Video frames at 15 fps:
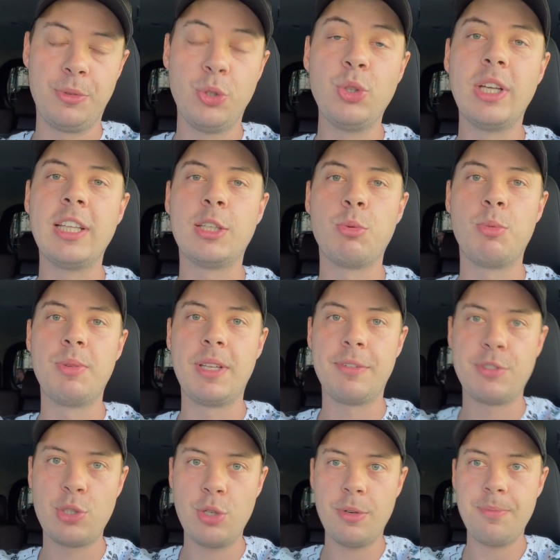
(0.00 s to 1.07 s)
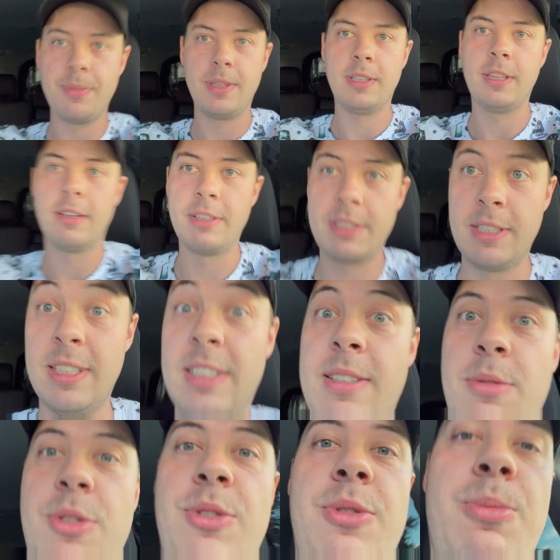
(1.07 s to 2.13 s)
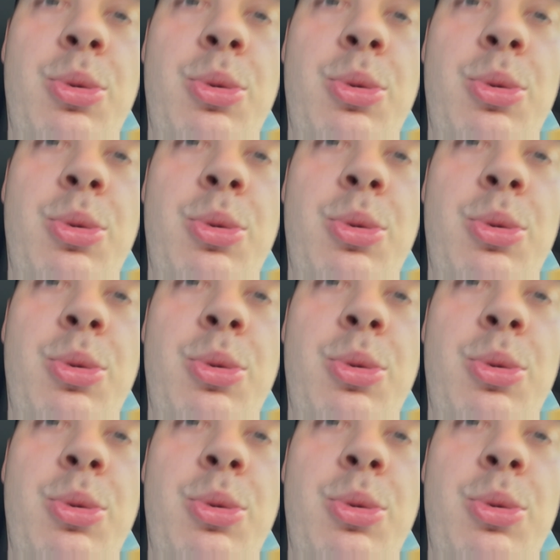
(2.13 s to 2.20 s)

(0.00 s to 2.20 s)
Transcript: Ну, на этом у меня все. Давайте, э,